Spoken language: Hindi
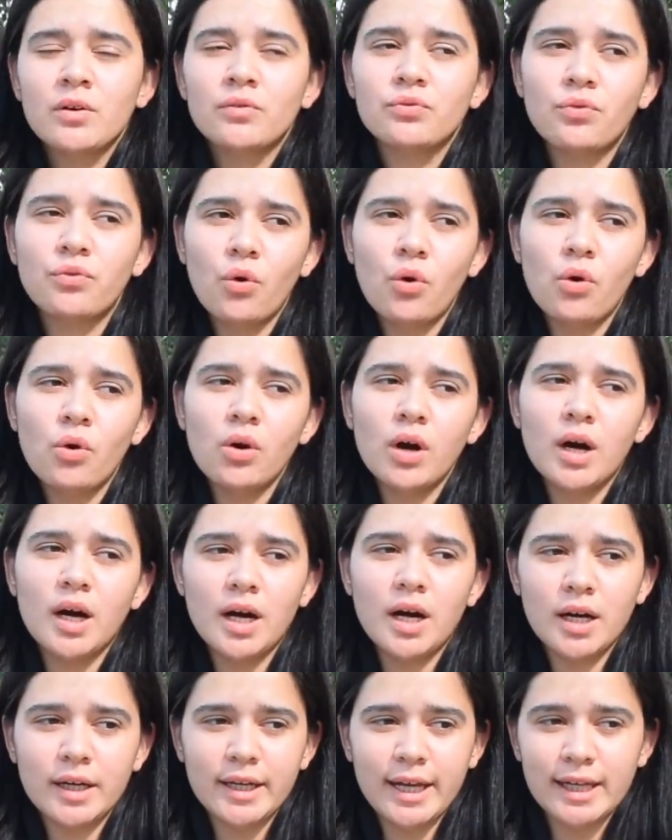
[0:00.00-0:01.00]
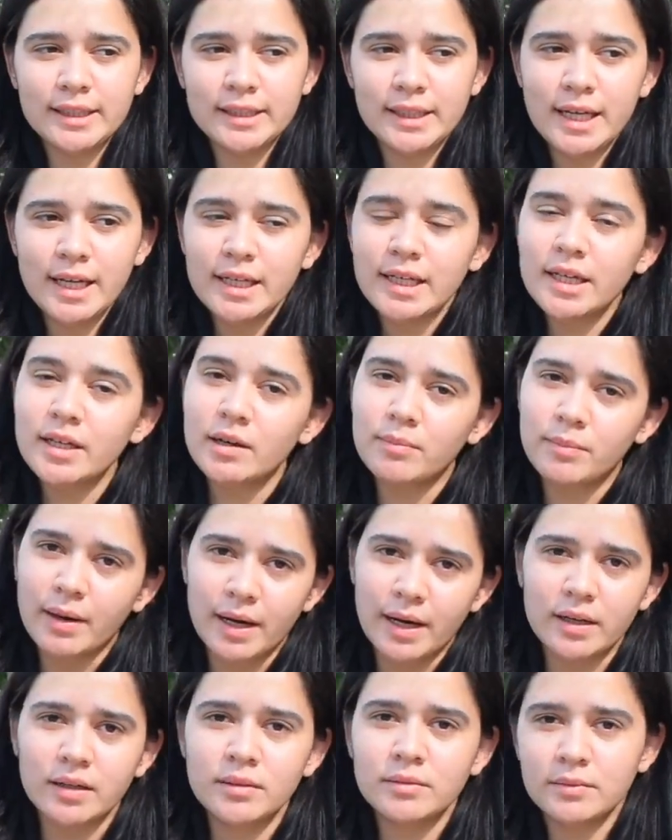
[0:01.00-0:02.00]
वो आ, कहते हैं कि
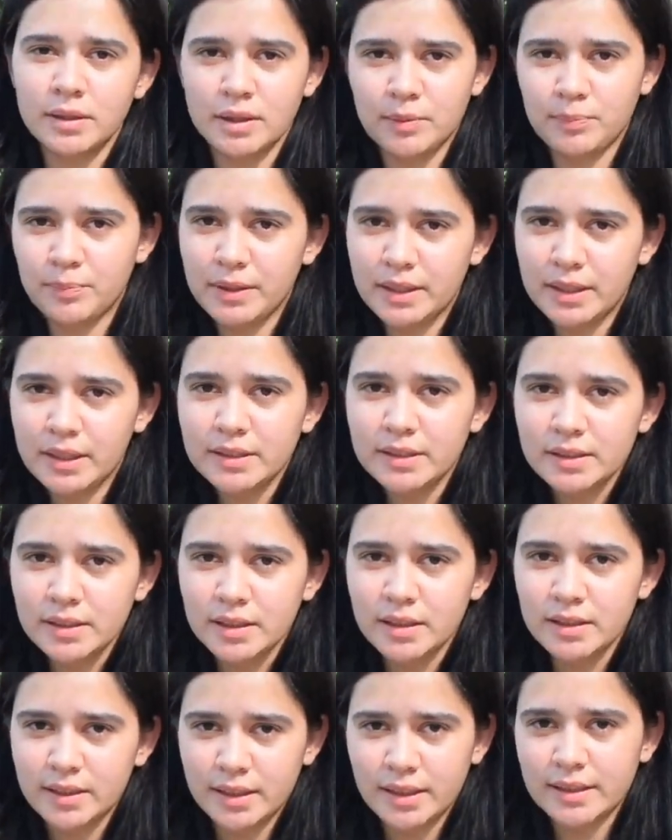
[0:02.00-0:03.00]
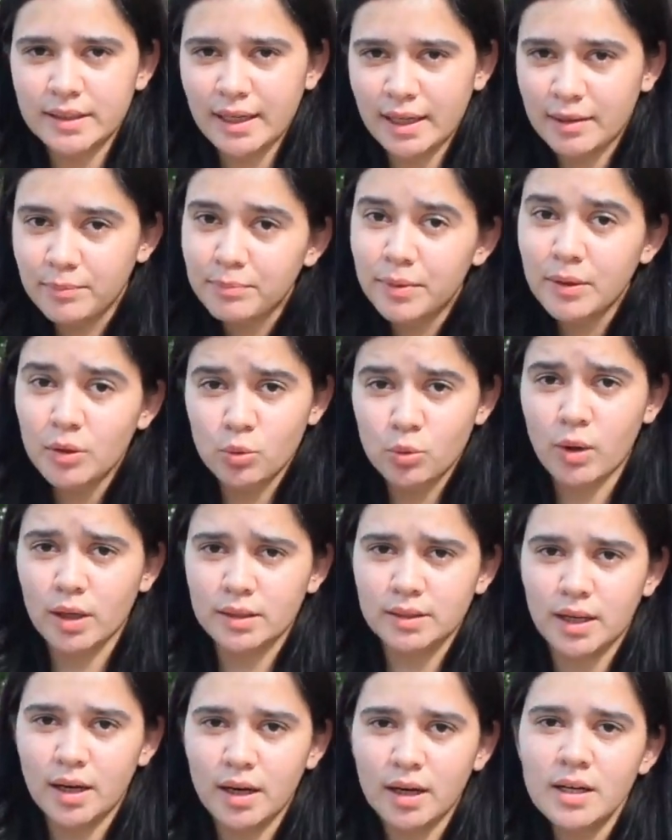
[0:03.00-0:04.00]
रामायण पीरियड के टाइम पे हुआ
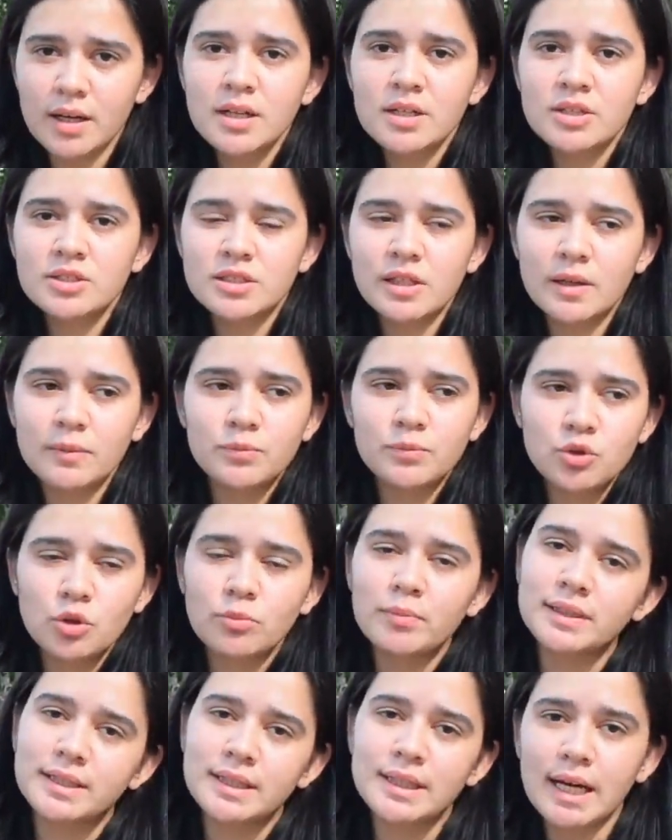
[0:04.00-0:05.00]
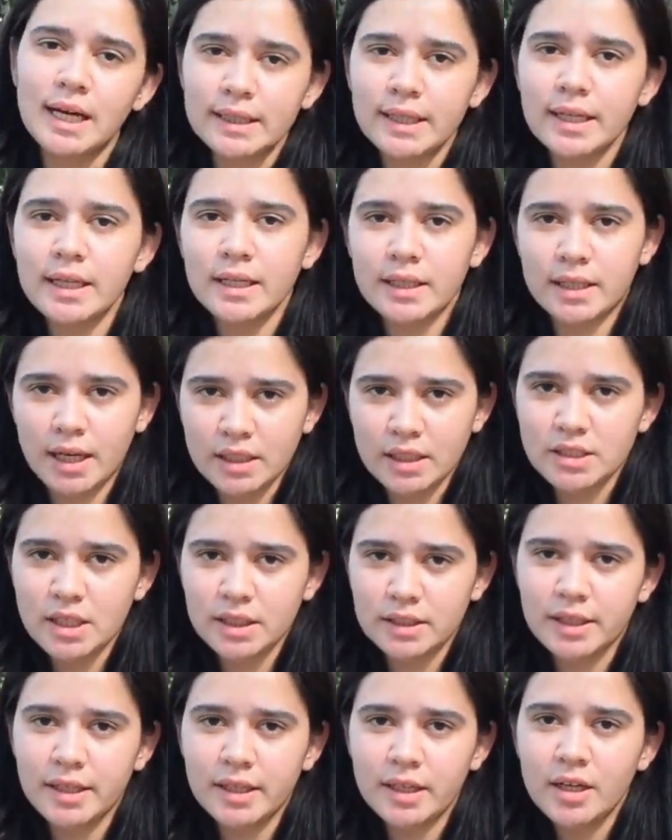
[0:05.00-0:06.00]
था जब जो मिथिला के राजा
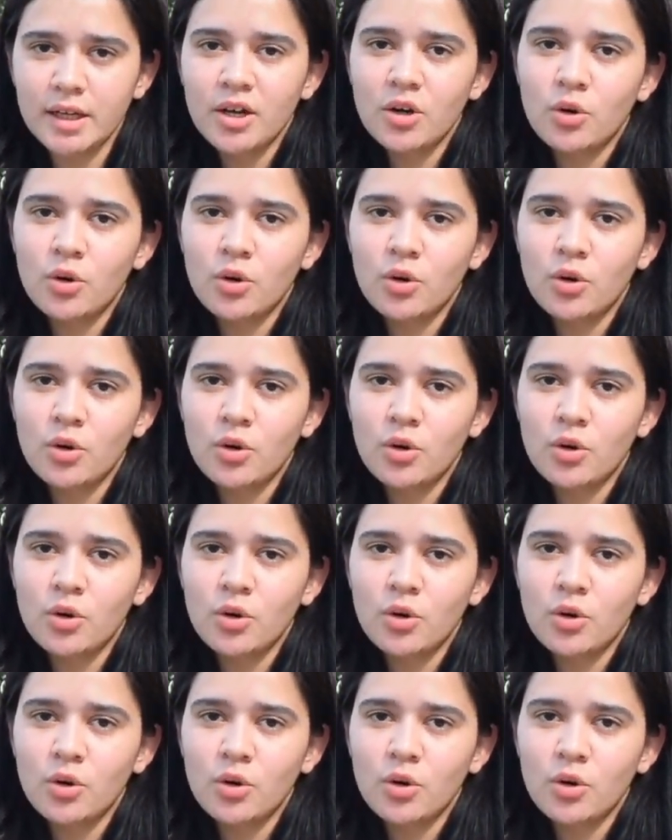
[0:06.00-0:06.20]
थे